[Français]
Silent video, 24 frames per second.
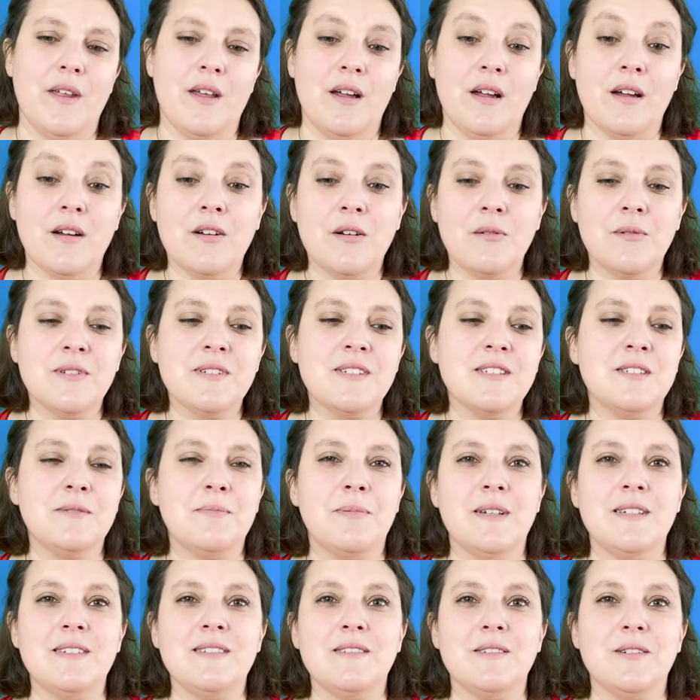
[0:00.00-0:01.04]
Alors comment ça se
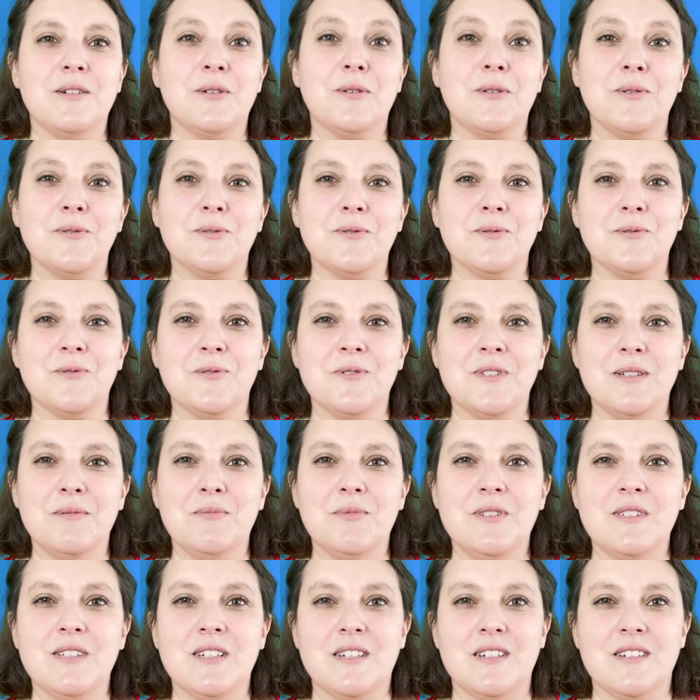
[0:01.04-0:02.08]
passe quand on
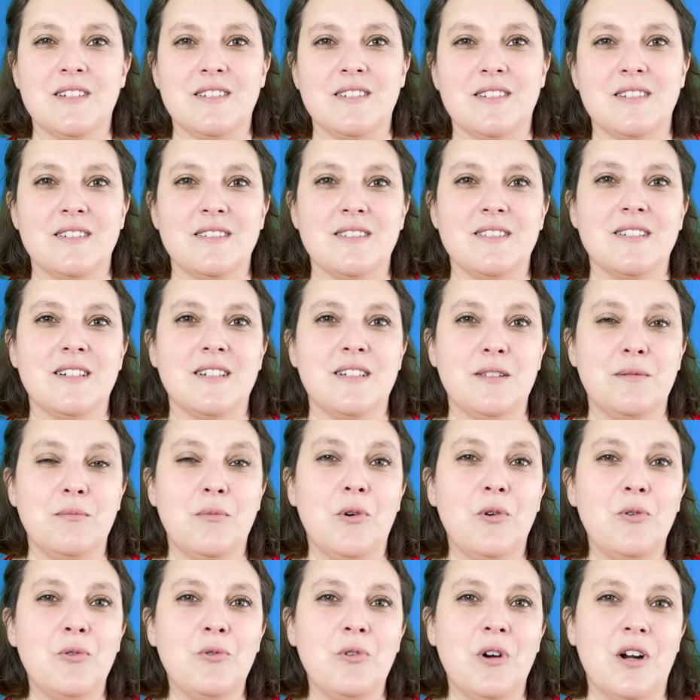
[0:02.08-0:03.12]
débute un
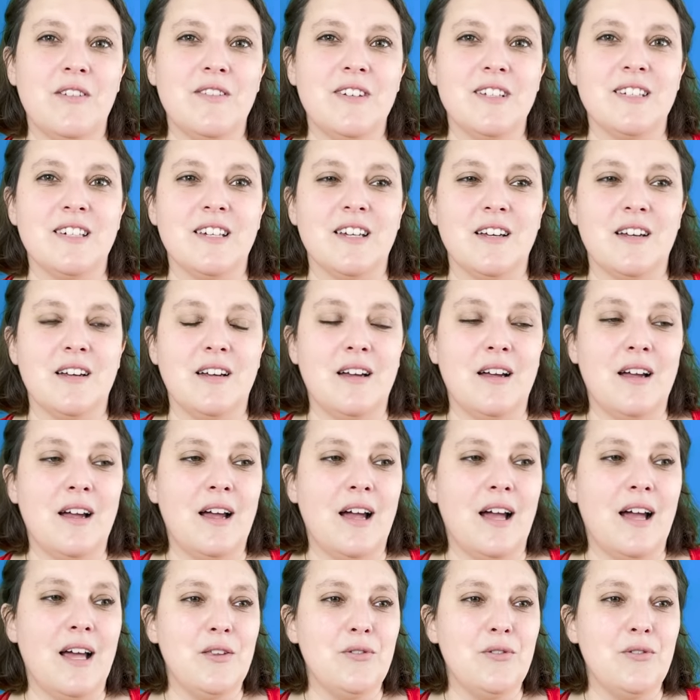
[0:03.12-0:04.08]
traitement lourd avec un,